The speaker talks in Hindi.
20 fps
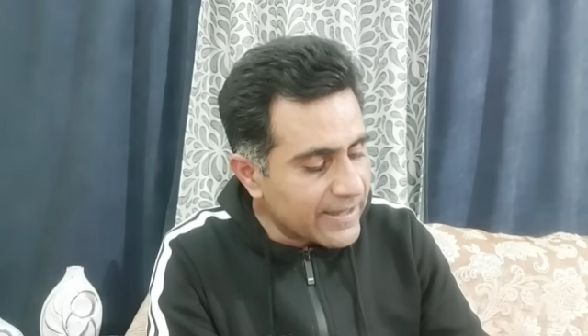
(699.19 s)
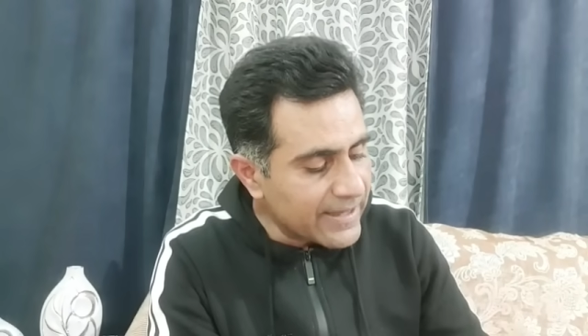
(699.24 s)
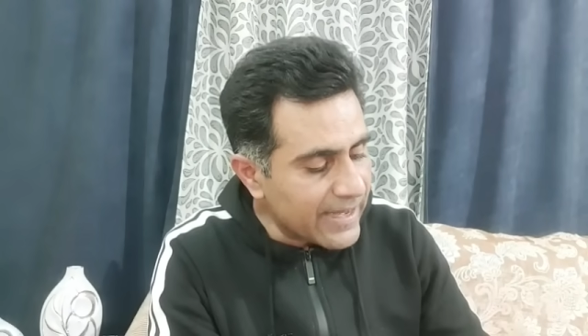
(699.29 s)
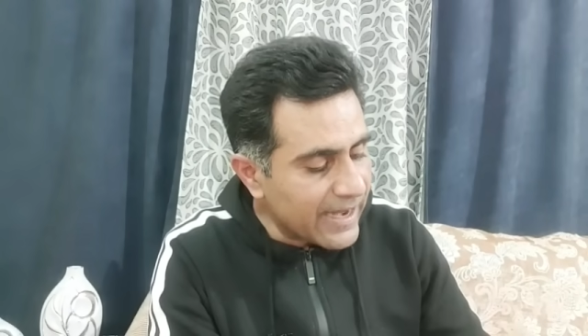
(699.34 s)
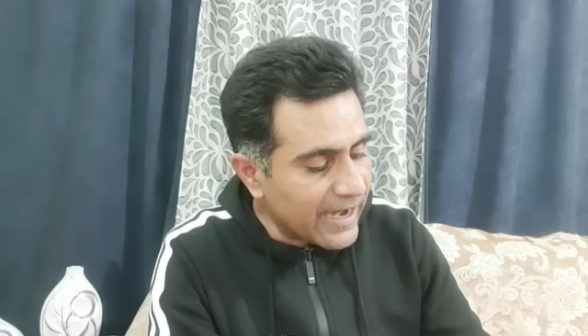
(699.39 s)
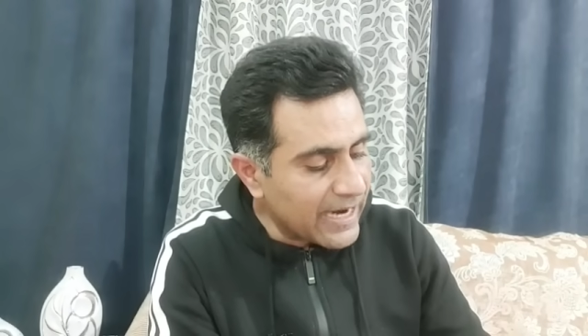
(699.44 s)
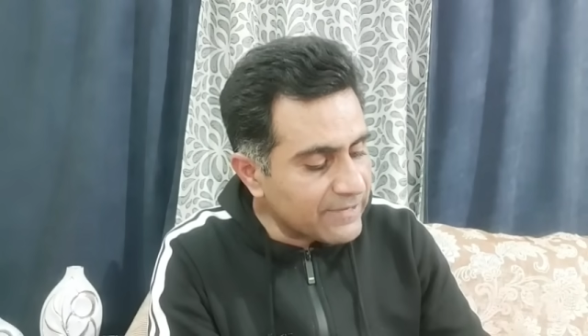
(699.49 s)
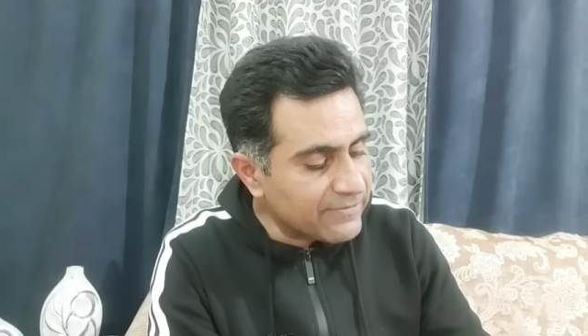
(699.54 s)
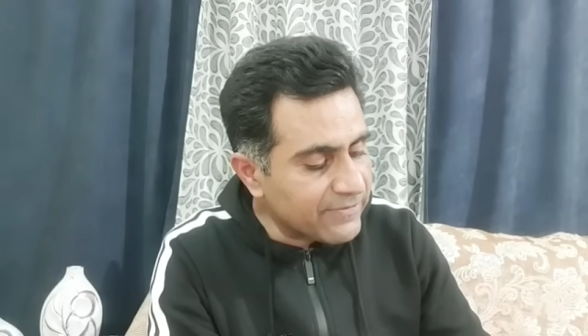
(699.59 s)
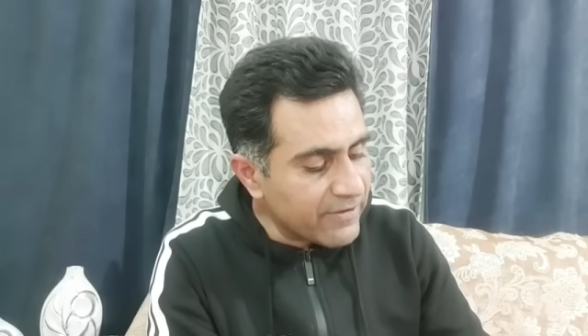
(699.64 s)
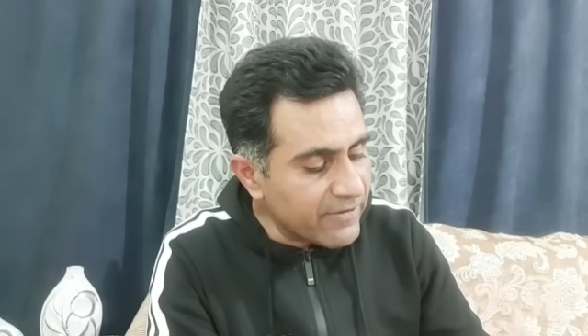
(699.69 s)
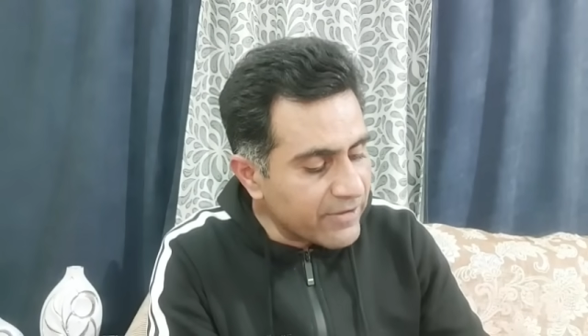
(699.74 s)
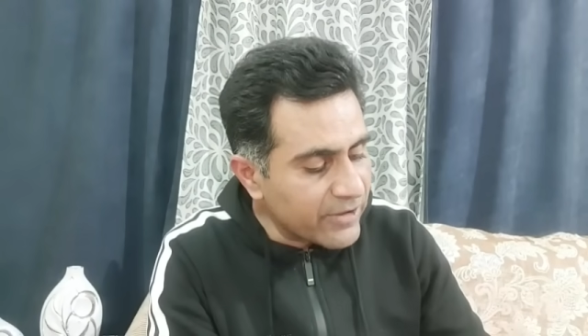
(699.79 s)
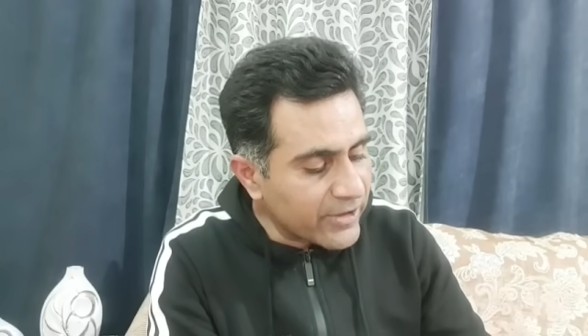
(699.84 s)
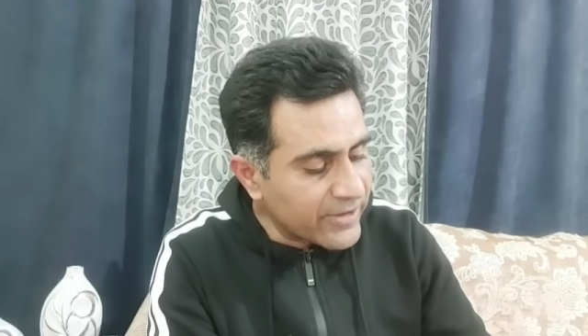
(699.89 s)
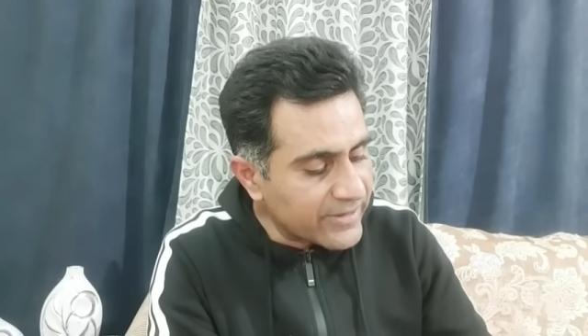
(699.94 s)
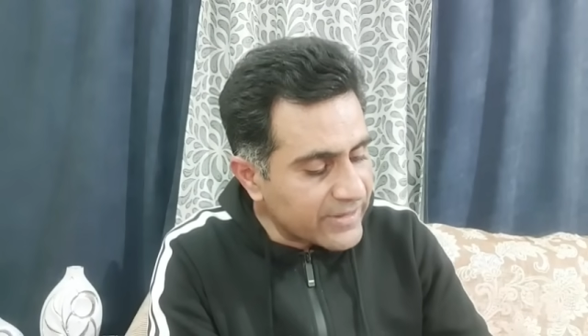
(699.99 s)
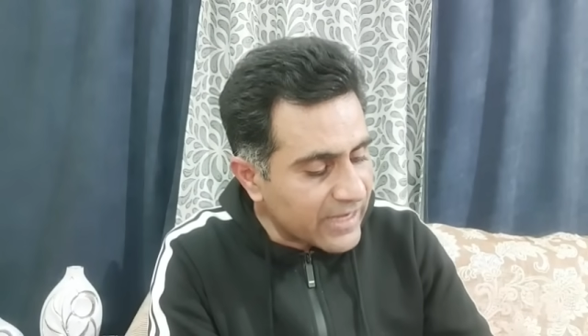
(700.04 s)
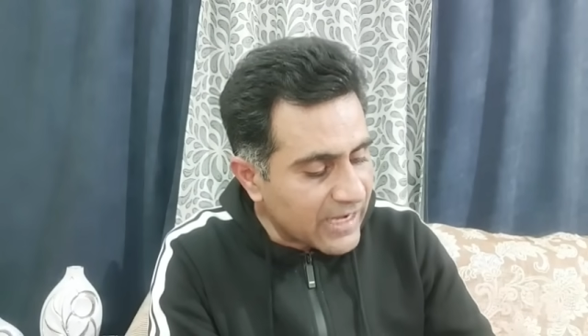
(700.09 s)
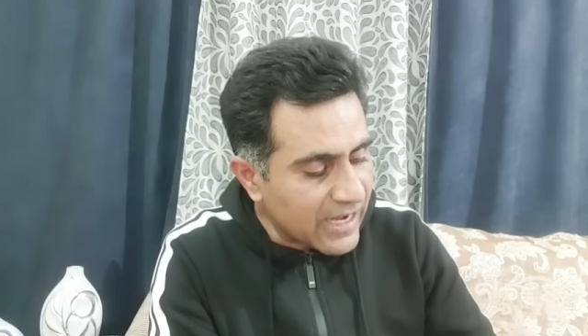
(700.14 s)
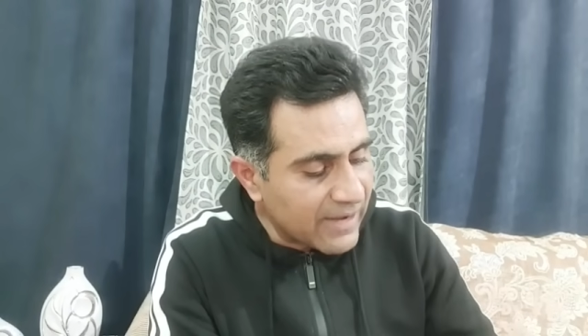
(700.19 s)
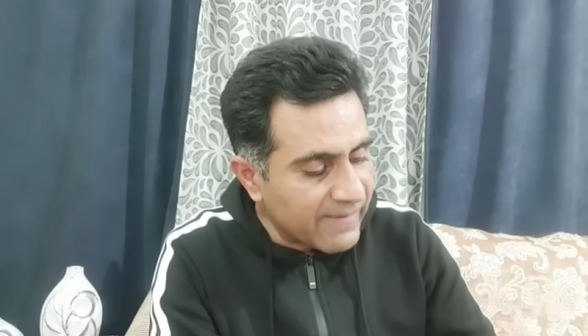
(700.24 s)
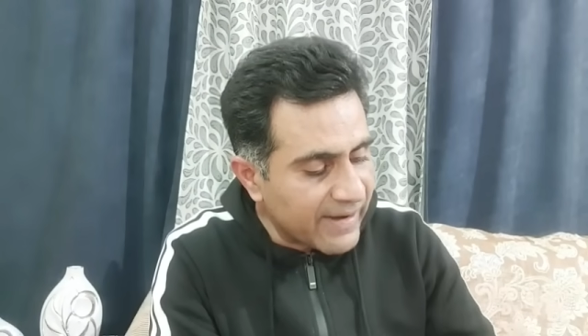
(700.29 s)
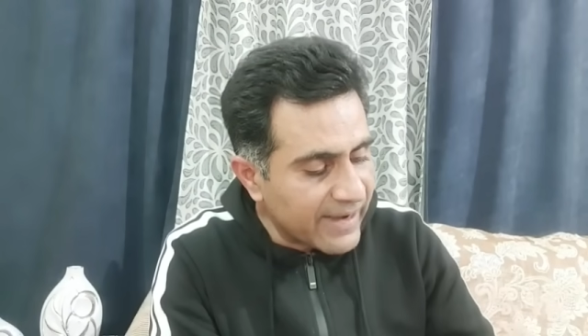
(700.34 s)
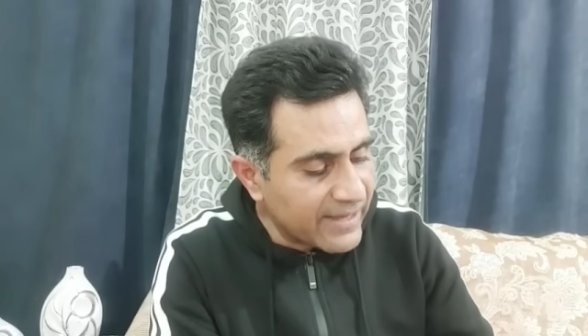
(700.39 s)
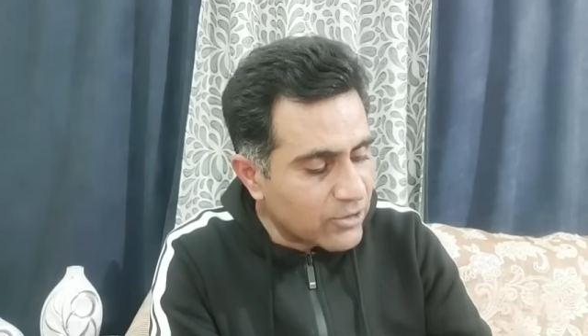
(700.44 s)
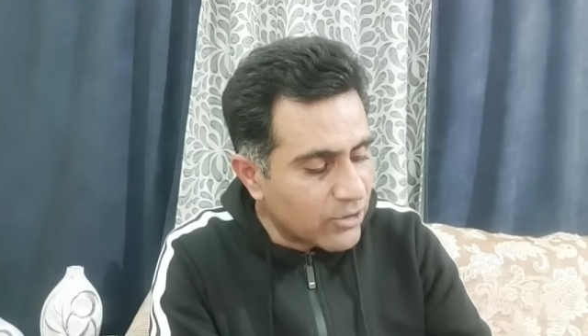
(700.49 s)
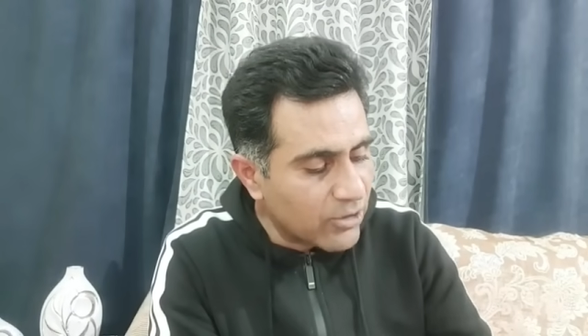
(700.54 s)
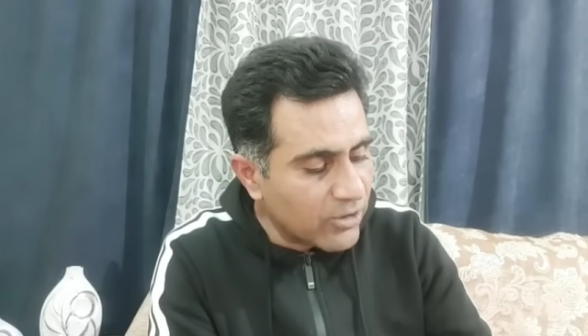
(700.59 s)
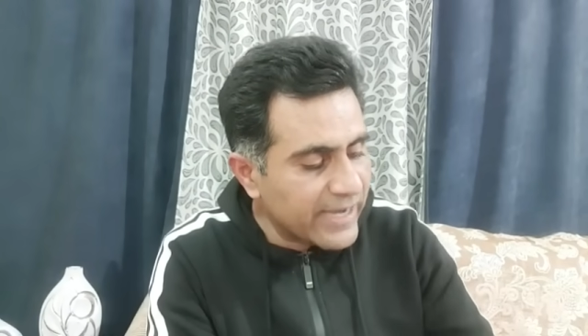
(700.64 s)
कि आठ फरवरी को
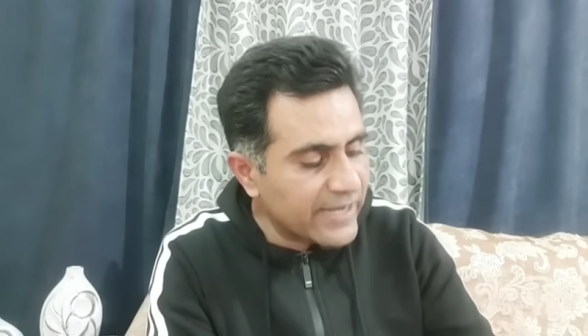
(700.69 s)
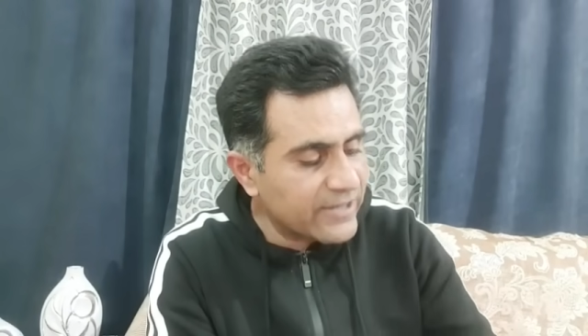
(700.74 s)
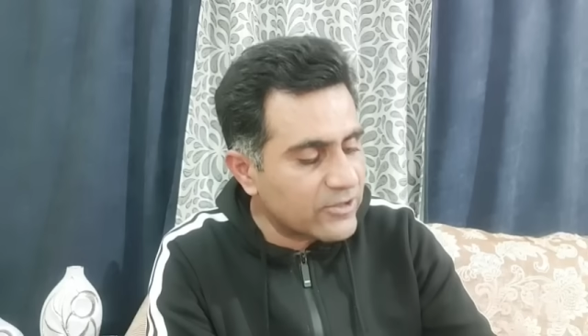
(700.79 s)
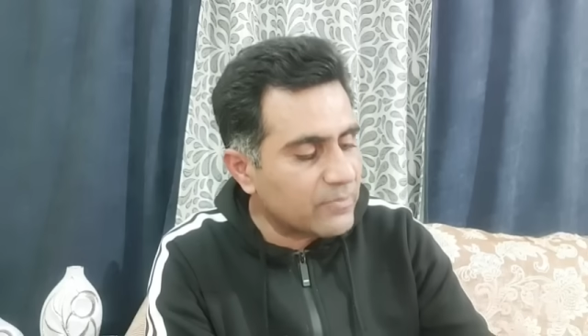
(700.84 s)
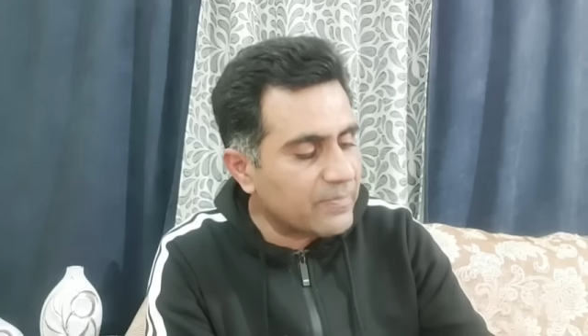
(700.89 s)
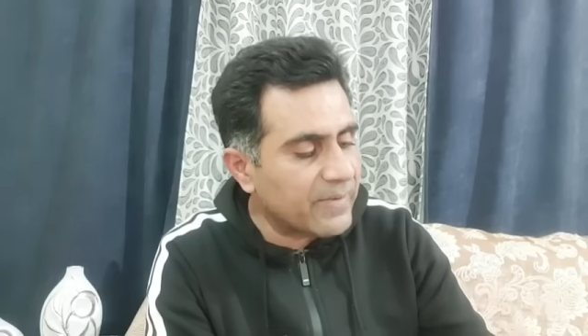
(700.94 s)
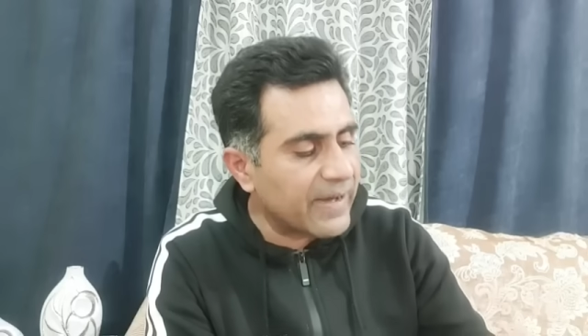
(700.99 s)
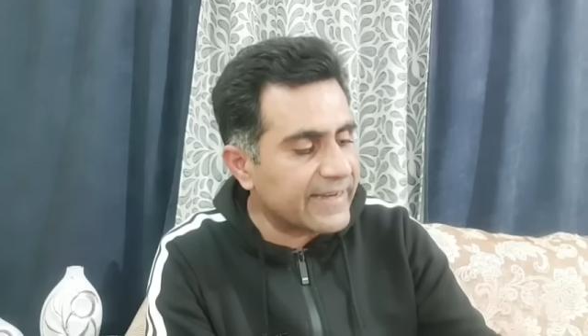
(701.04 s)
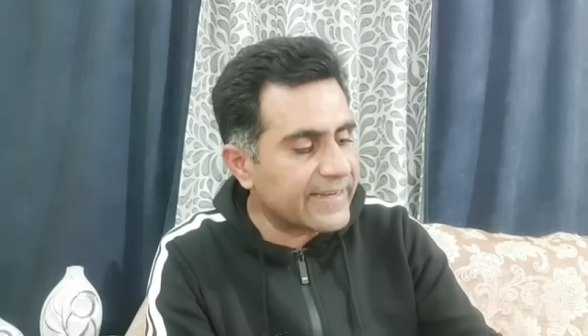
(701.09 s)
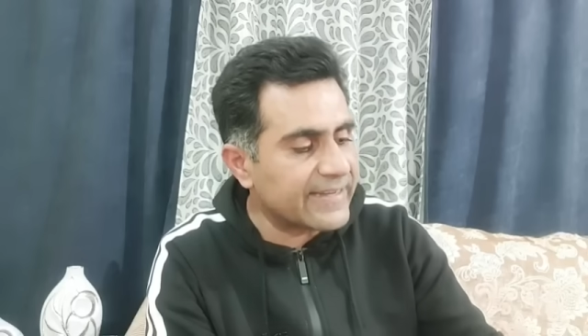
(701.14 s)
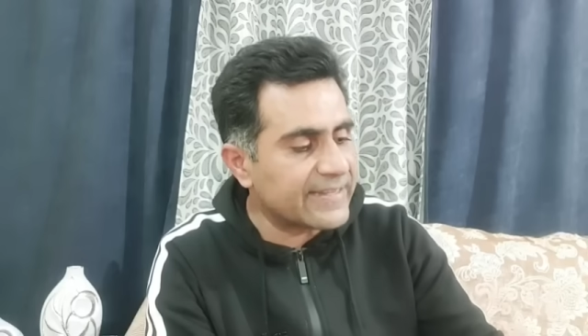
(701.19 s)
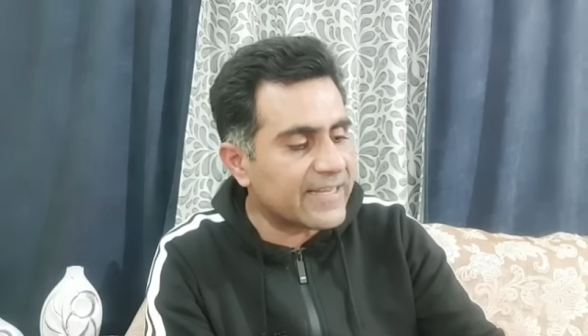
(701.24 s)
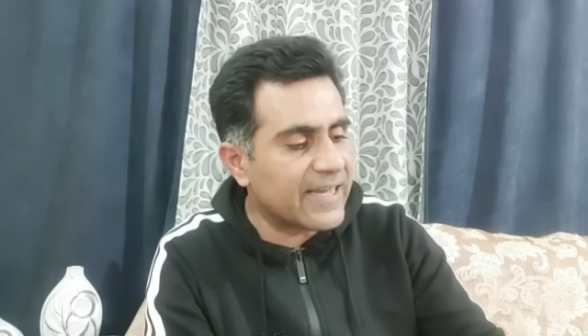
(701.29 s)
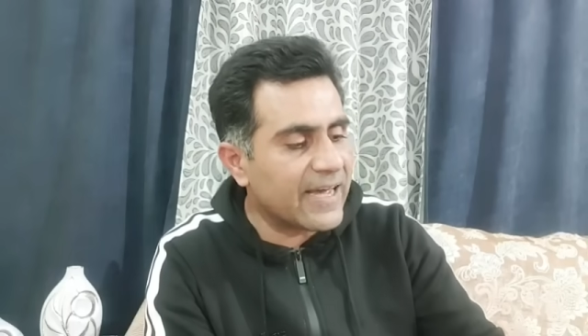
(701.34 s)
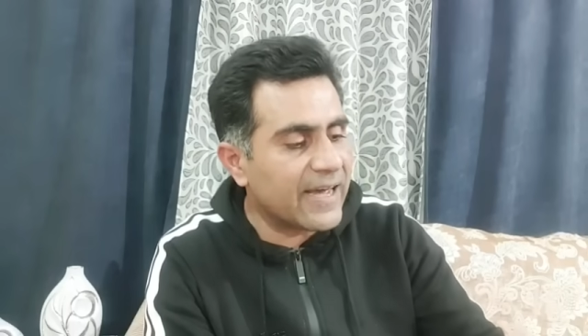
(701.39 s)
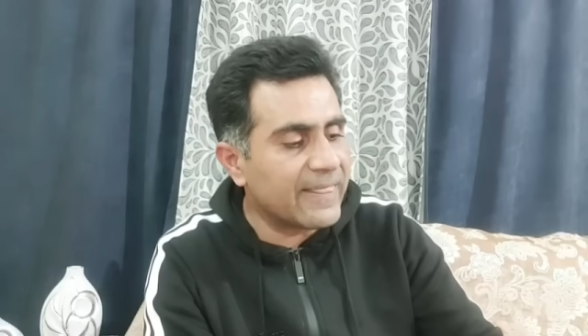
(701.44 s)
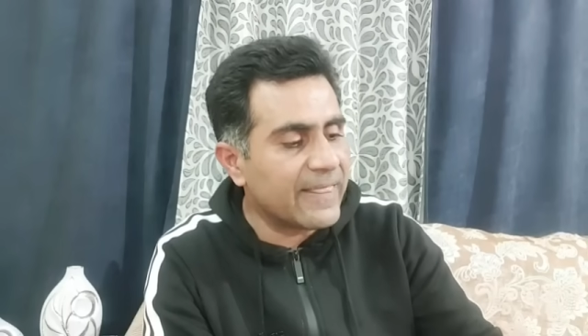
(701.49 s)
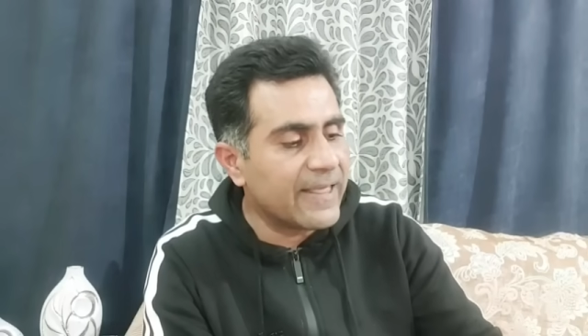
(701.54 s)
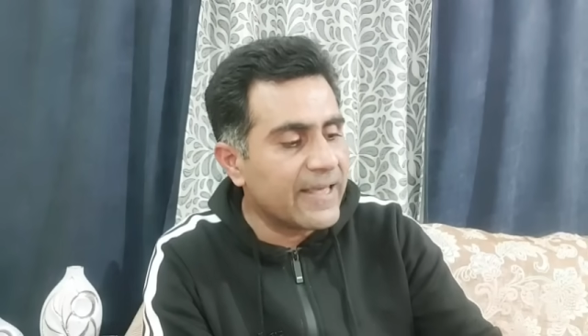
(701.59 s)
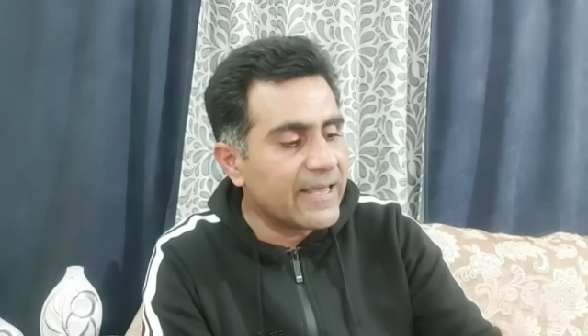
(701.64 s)
इंतबात हो गए तो पाकिस्तान